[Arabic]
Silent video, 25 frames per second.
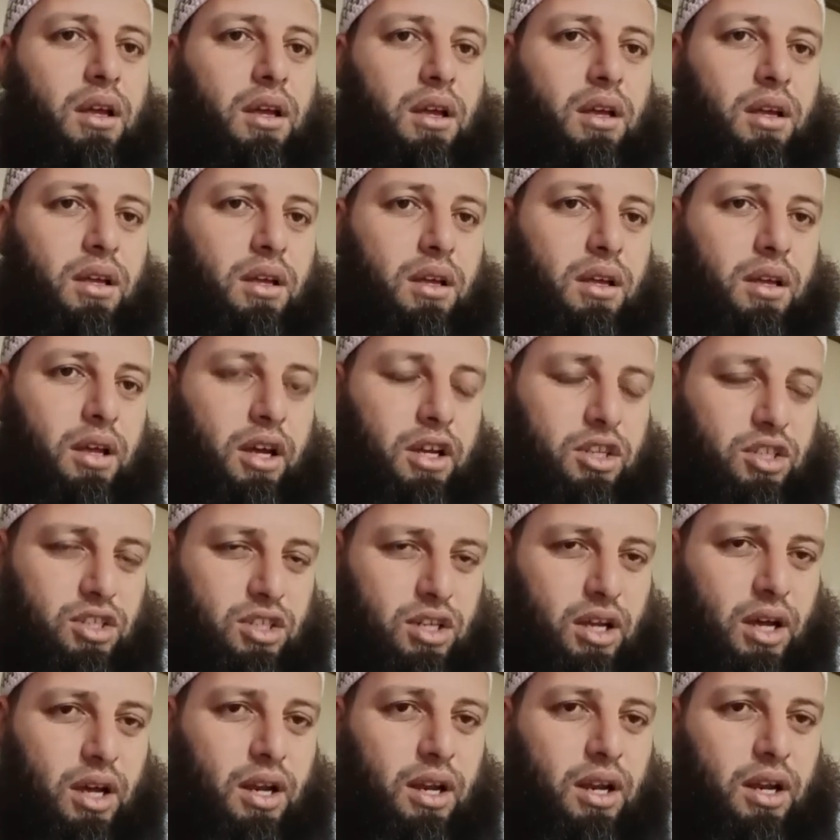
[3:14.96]
آه،
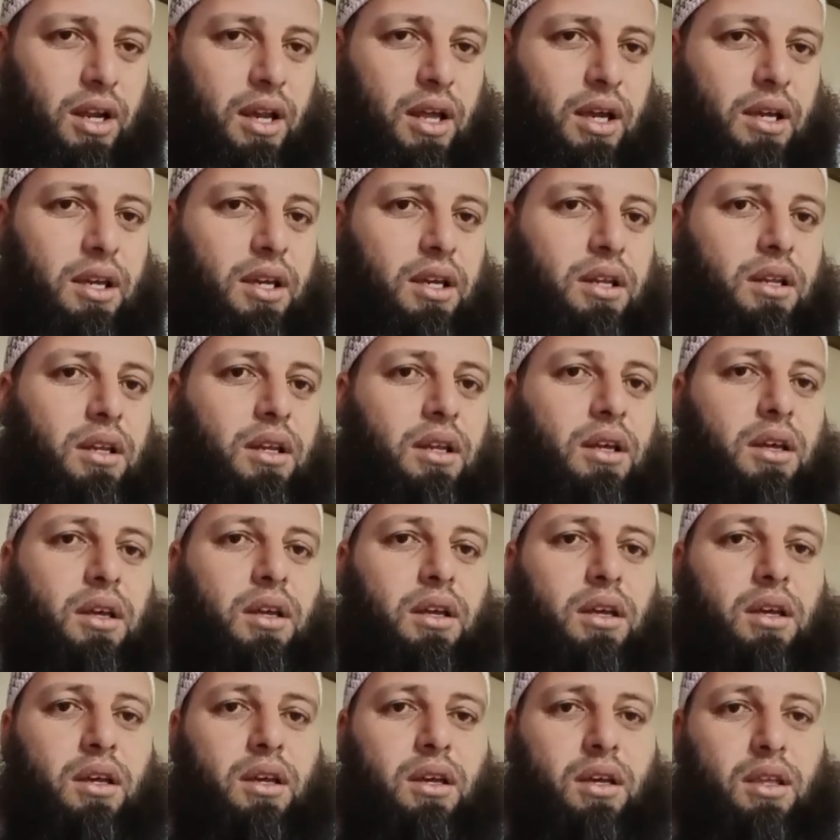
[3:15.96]
الشعر لكن
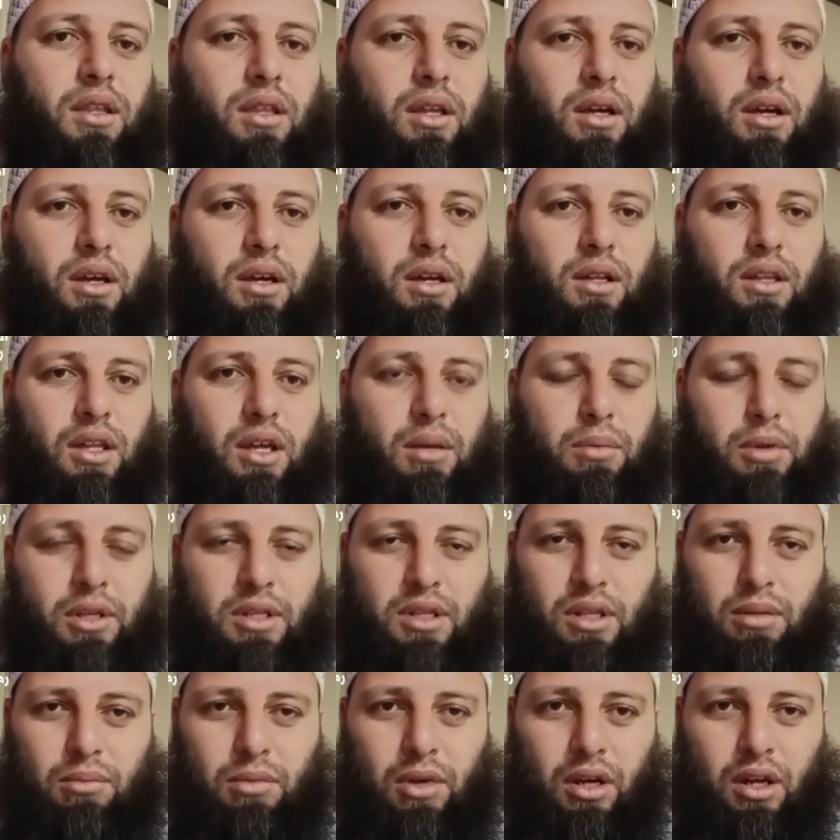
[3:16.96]
إذا
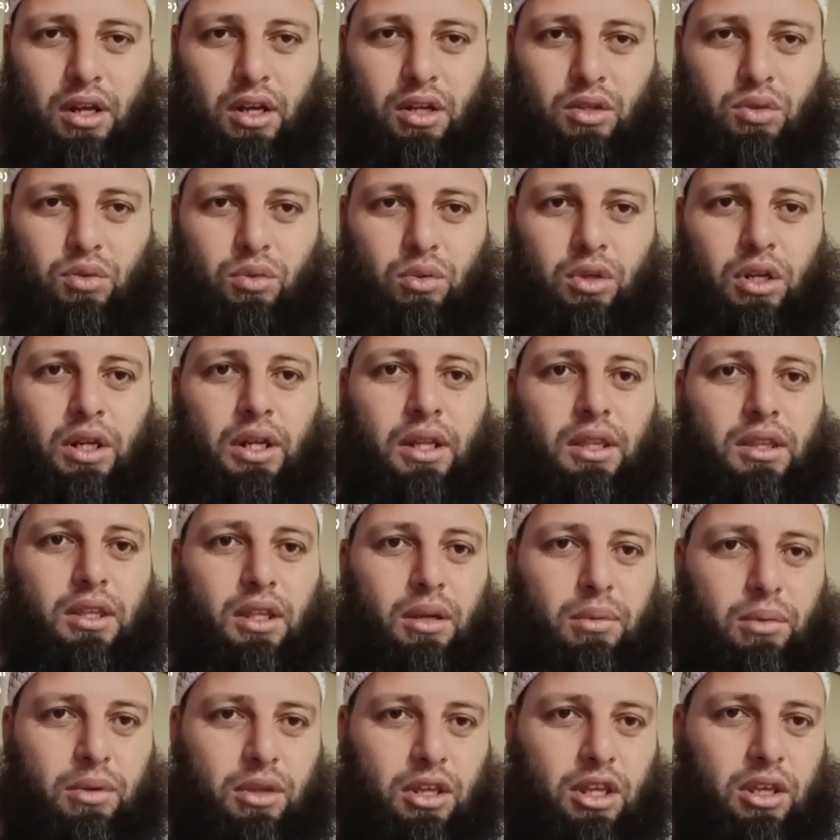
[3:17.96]
ذهبت المرأة إلى
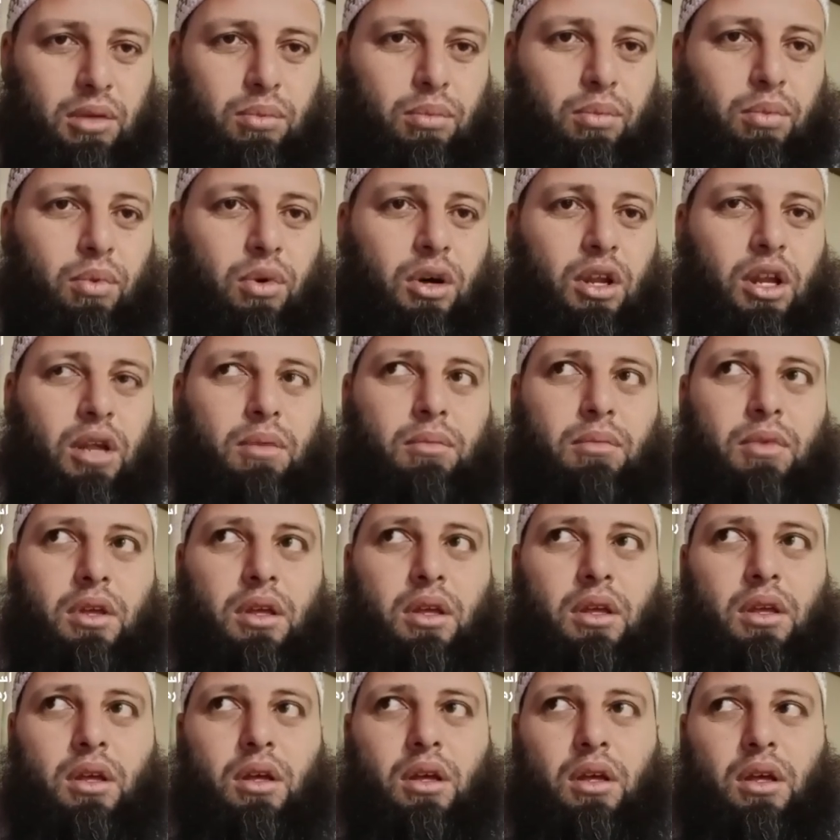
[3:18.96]
الطبيب ولم
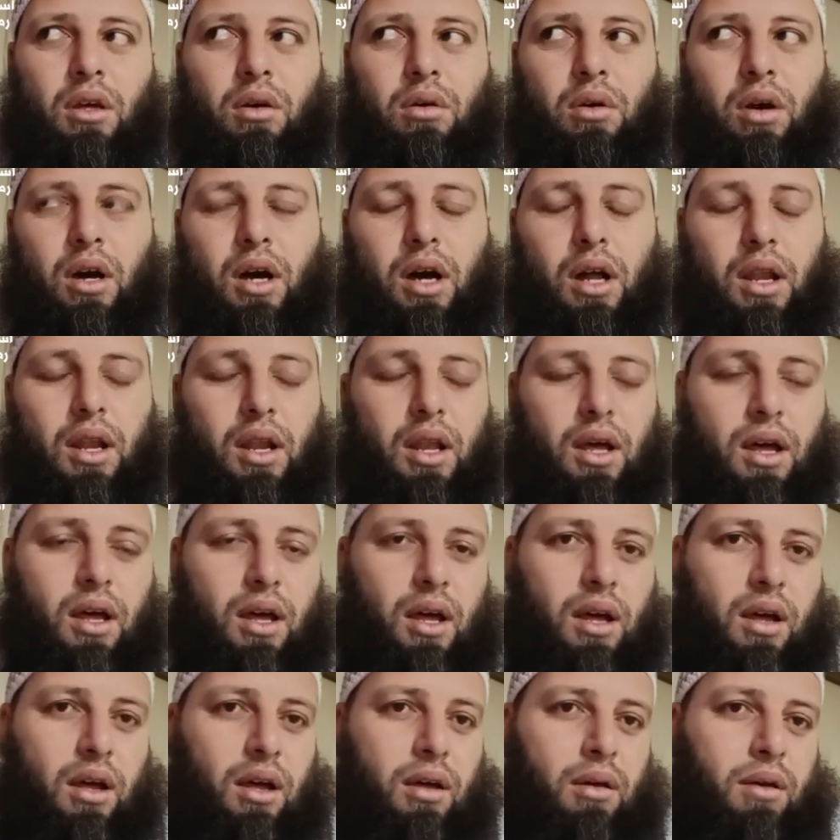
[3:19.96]
آه، وقال
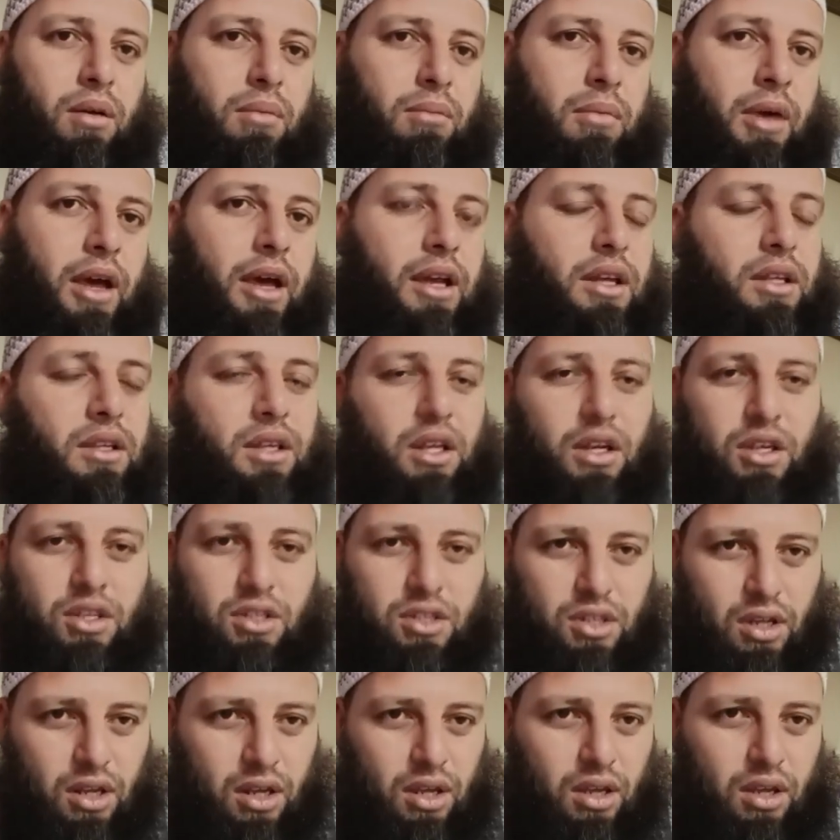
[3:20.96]
لها ما عندك
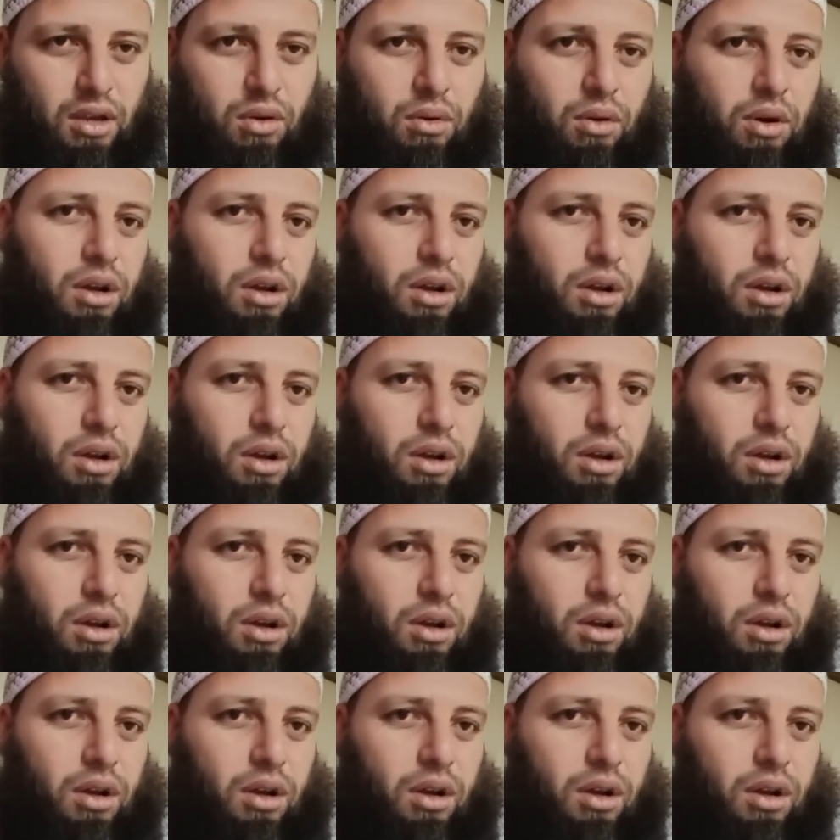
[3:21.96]
شيء